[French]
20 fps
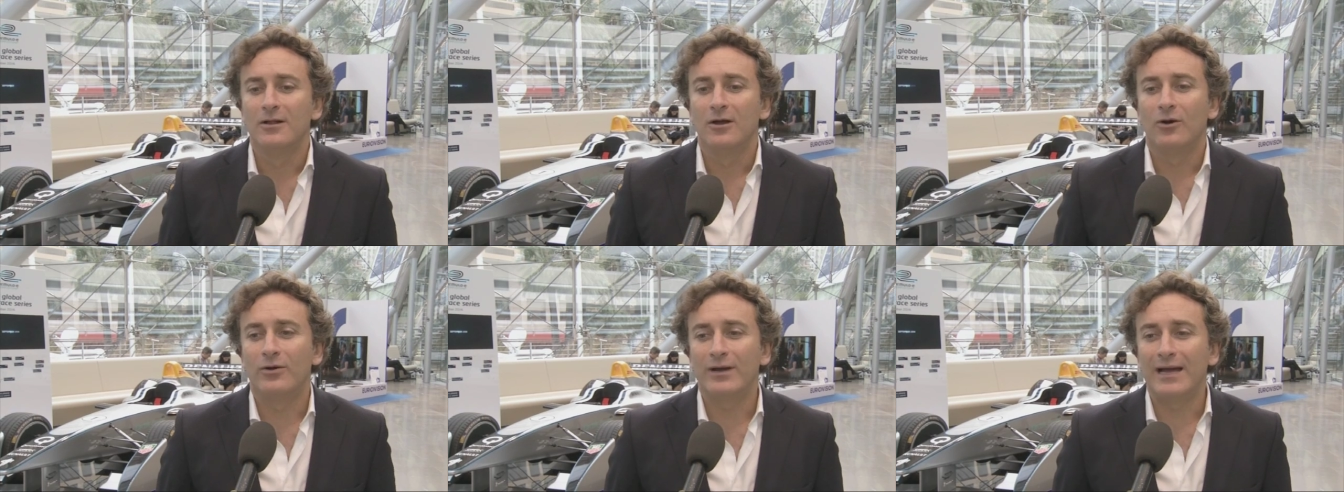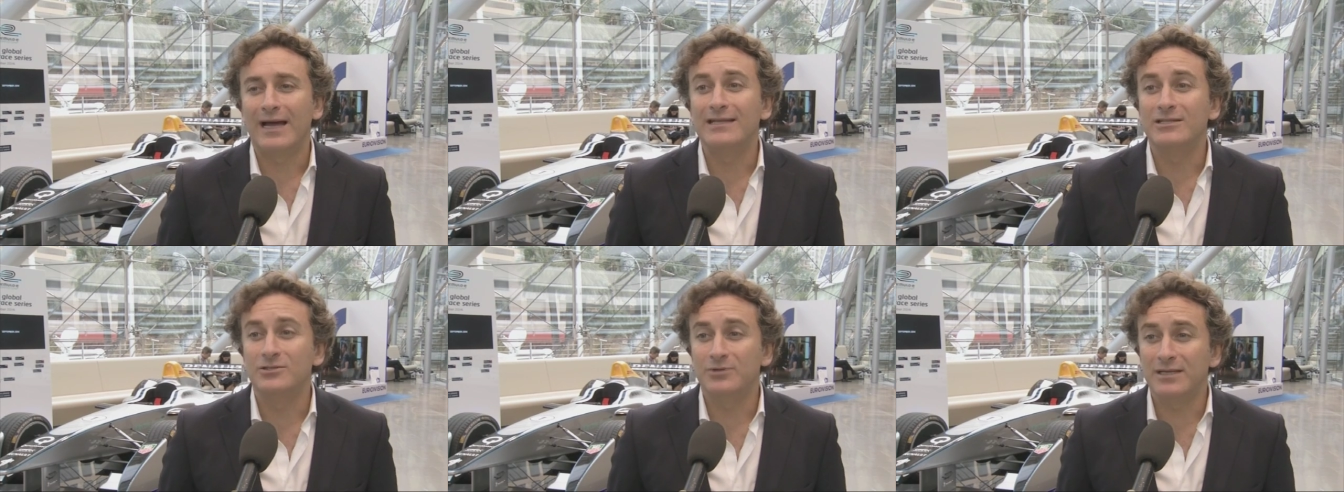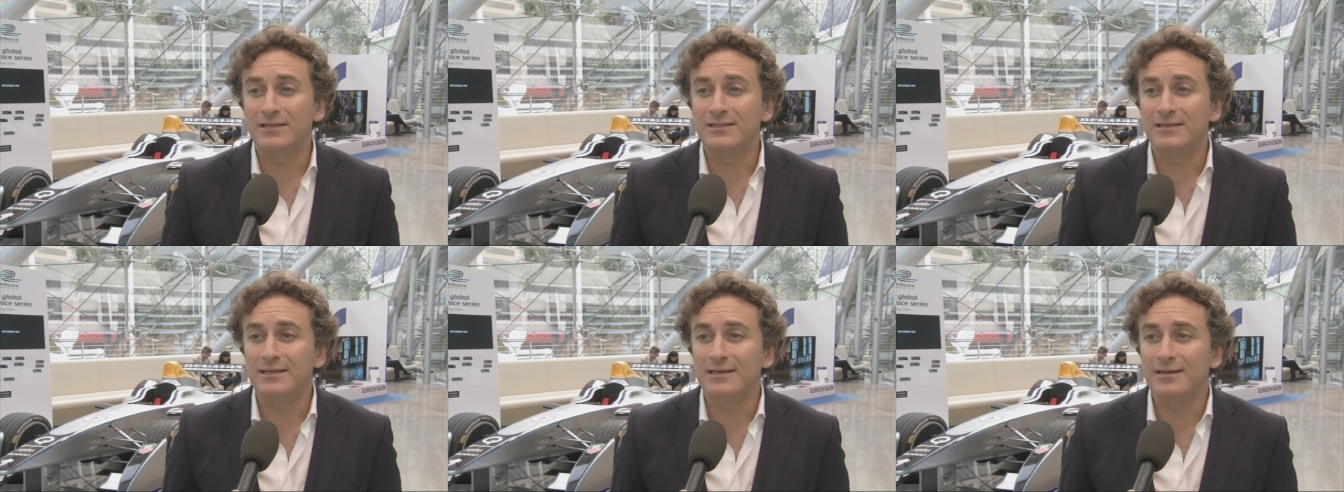On a
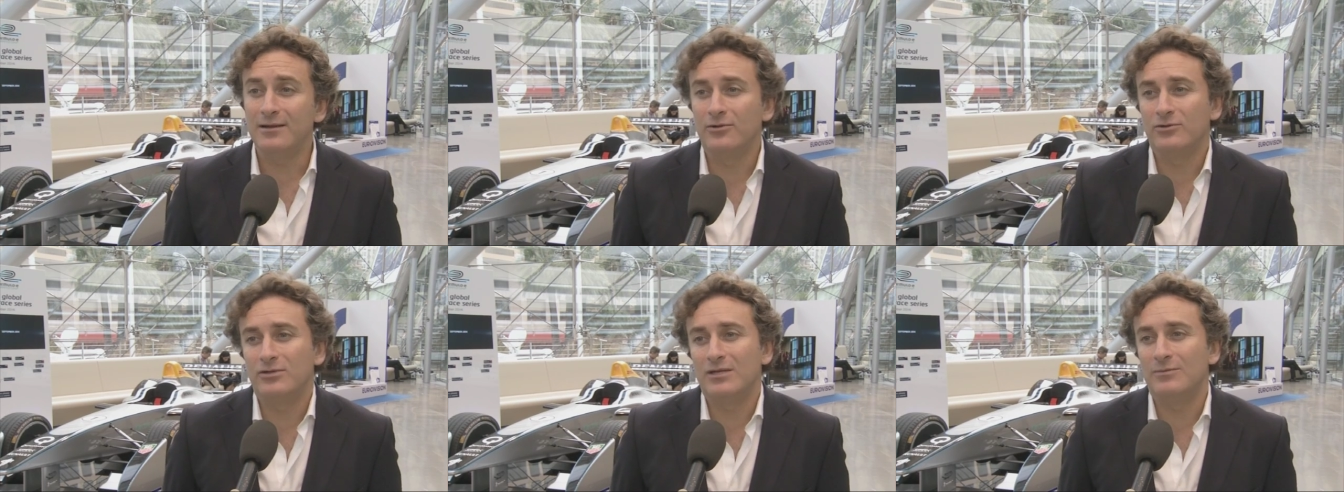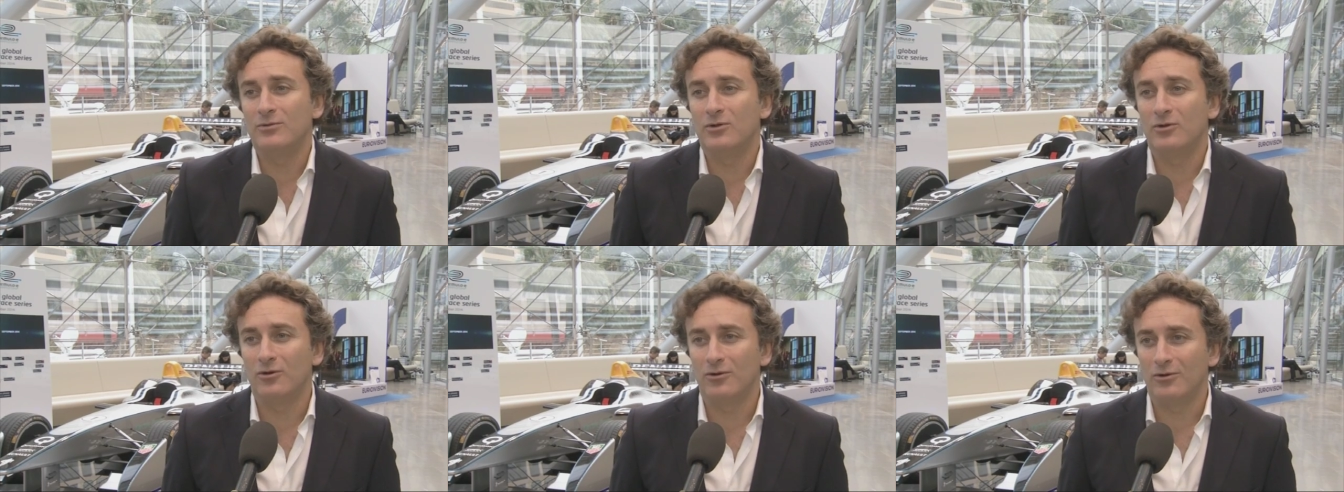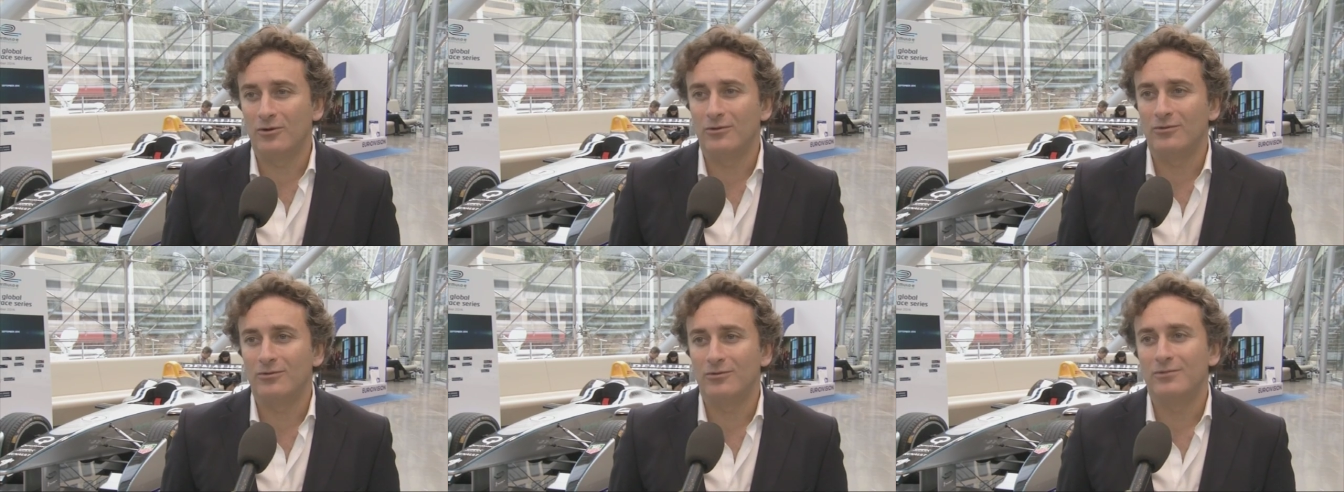Andretti, le team
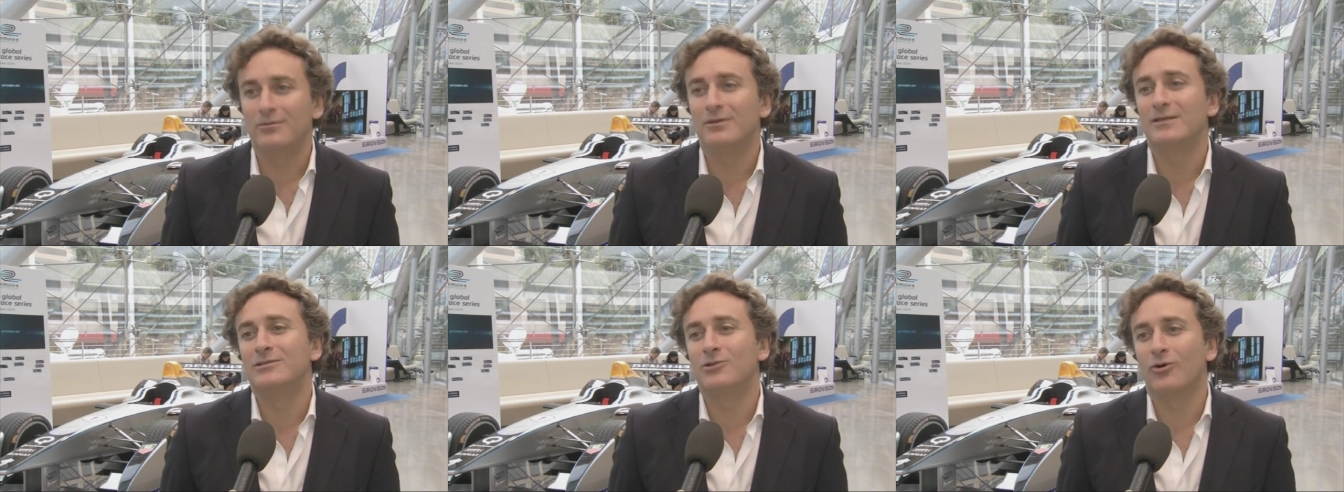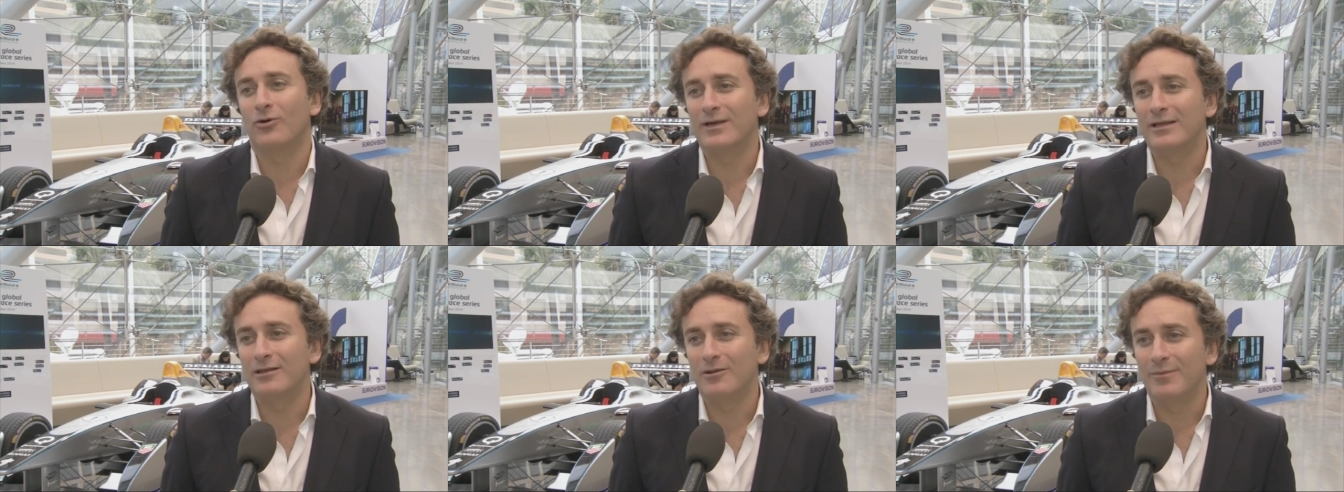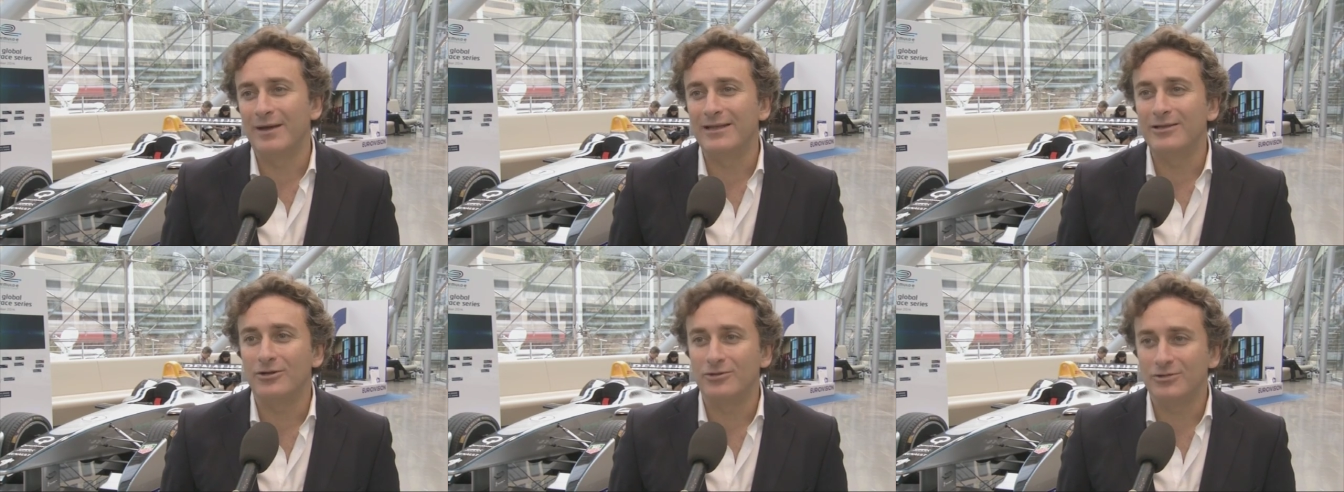de, historique de
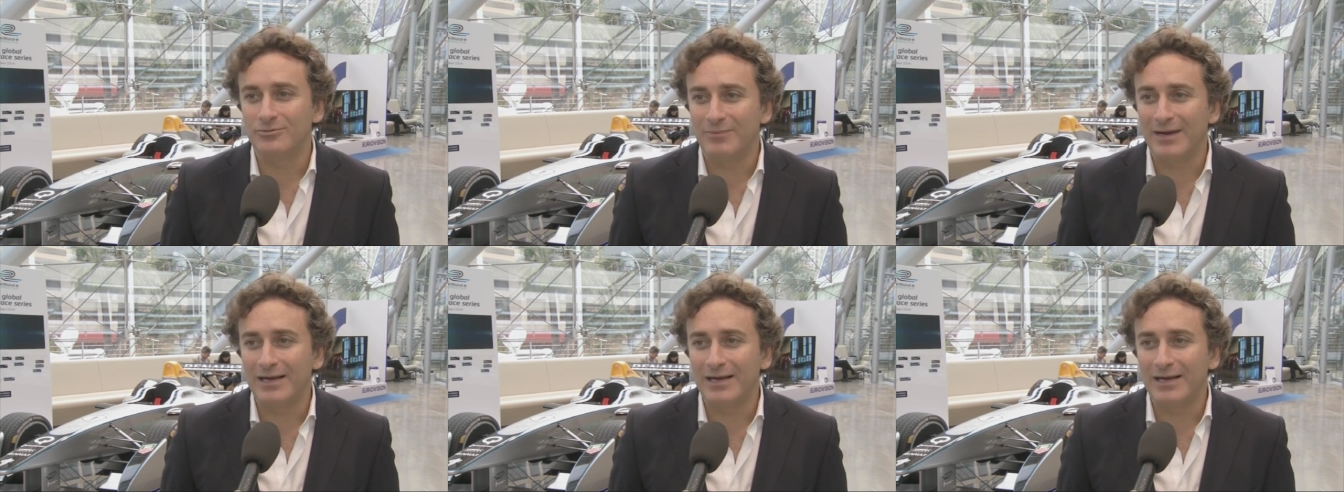Mario,